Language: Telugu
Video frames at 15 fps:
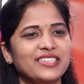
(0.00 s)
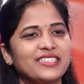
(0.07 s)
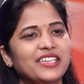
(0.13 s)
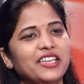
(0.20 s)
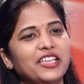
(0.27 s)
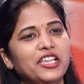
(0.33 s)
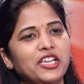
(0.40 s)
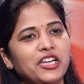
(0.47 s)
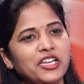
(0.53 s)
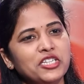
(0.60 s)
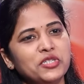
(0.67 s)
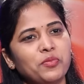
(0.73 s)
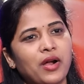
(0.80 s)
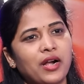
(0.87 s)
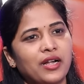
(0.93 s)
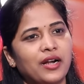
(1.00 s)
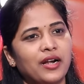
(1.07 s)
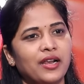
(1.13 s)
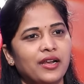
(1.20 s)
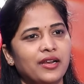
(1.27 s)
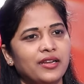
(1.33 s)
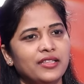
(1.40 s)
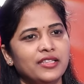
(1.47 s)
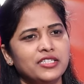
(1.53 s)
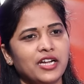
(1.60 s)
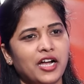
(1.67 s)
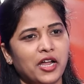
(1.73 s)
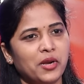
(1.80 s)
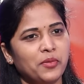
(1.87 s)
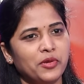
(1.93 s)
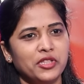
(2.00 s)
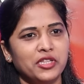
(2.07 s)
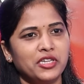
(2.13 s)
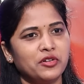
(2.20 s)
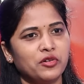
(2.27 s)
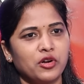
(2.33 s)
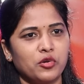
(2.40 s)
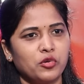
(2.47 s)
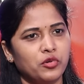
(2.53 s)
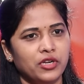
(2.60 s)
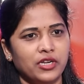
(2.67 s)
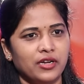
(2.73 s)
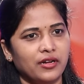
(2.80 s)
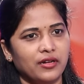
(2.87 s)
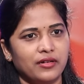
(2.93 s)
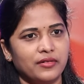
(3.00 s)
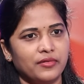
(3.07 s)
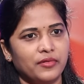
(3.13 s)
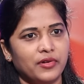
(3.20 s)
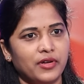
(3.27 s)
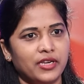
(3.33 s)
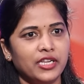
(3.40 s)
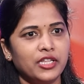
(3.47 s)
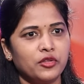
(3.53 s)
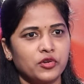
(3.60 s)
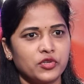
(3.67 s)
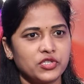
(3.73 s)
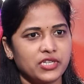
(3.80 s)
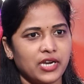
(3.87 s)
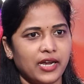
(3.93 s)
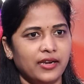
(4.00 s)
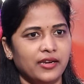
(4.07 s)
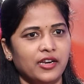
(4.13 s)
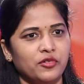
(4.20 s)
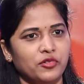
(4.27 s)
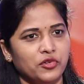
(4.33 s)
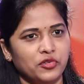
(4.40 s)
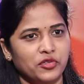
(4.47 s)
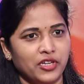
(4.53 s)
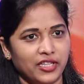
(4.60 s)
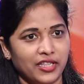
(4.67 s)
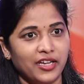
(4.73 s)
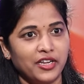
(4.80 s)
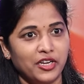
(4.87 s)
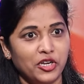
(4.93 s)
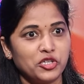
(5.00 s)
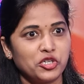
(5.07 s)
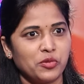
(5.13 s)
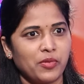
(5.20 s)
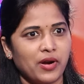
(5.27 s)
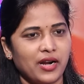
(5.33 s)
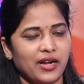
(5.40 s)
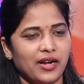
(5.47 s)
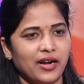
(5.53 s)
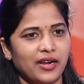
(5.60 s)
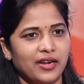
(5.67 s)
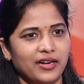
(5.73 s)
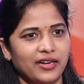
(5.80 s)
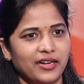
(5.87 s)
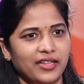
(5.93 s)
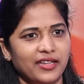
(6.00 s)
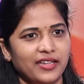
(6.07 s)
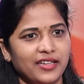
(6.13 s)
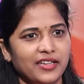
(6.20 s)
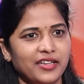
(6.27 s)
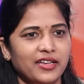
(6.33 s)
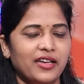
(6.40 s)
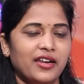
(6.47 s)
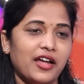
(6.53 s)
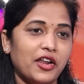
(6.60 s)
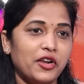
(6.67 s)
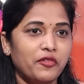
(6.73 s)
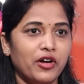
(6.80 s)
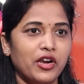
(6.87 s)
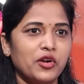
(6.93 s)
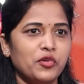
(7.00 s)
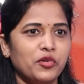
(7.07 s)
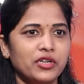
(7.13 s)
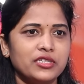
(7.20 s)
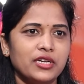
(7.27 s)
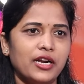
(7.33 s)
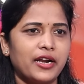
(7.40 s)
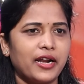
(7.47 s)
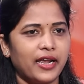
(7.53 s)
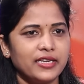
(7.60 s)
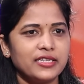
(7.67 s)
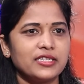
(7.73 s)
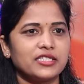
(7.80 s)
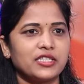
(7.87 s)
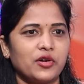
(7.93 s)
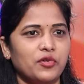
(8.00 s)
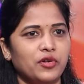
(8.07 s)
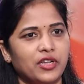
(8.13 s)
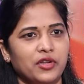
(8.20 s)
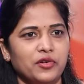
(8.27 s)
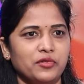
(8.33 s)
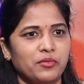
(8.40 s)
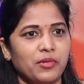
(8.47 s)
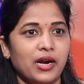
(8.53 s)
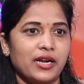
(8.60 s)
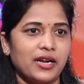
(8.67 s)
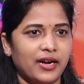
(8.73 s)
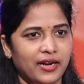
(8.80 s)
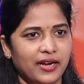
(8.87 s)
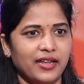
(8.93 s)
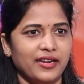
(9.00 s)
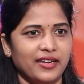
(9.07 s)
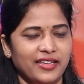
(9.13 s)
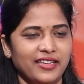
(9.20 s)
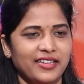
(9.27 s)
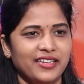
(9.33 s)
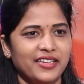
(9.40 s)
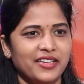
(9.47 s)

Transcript: సరే ఇంగ్లీష్ మాట్లాడాలనేది చాలామందికి ఒక కోరిక అంటే అదొక స్టైల్లా ఉంటుంది కదా ఇంగ్లీష్లో మాట్లాడాలంటే రాని వాళ్ళు కూడా చాలా ట్రై చేస్తూ ఉంటారు మాట్లాడడానికి